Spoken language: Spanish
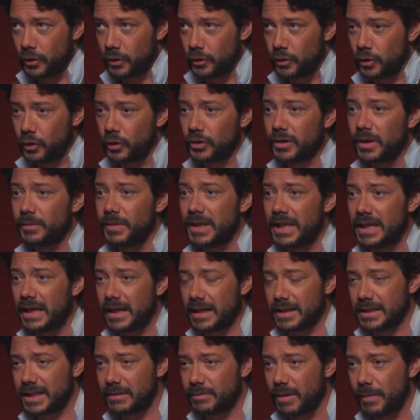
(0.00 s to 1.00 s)
yo no terminé
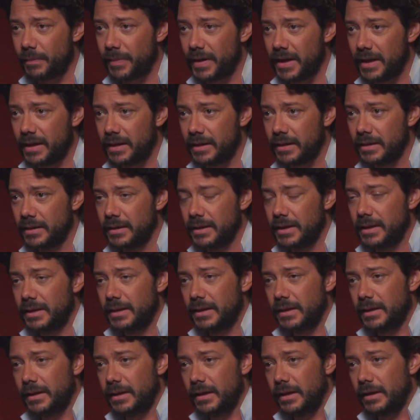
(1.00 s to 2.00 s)
la Casa de Papel
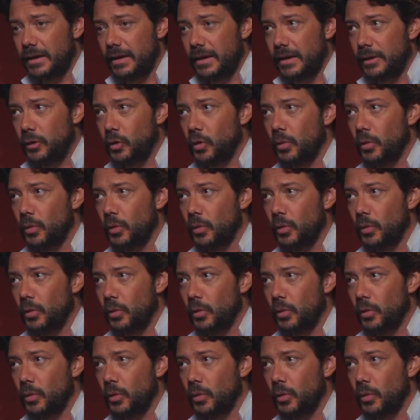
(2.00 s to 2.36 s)
y,